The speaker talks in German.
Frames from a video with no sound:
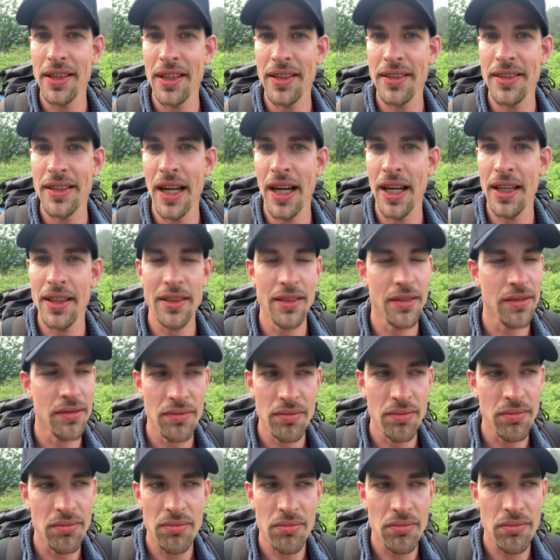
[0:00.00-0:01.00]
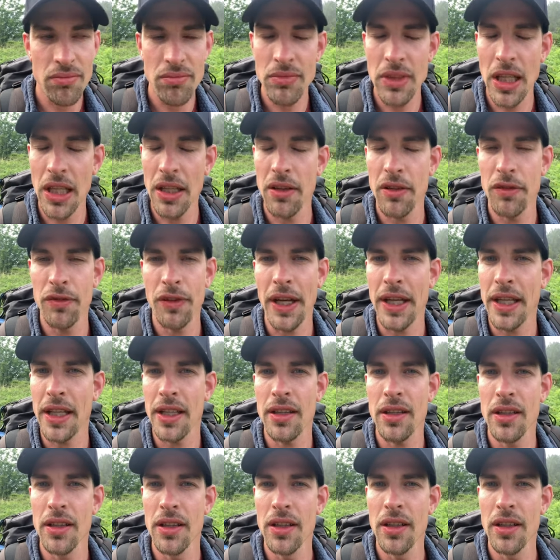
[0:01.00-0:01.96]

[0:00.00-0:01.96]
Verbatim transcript: gesagt, nee, fertig.